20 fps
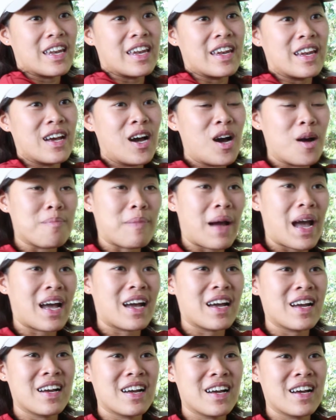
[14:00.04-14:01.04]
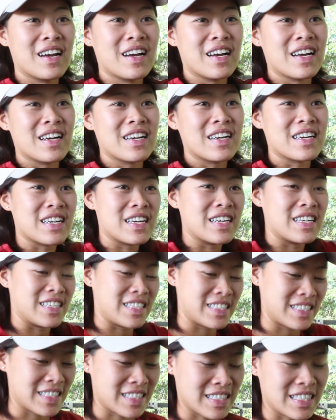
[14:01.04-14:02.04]
เนาะป้า
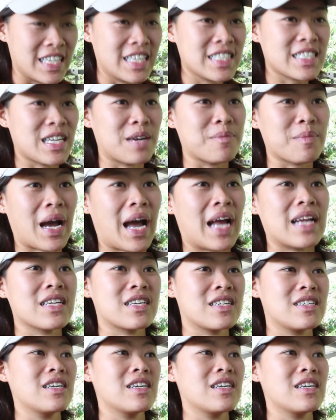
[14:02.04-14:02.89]
ที่สำคัญ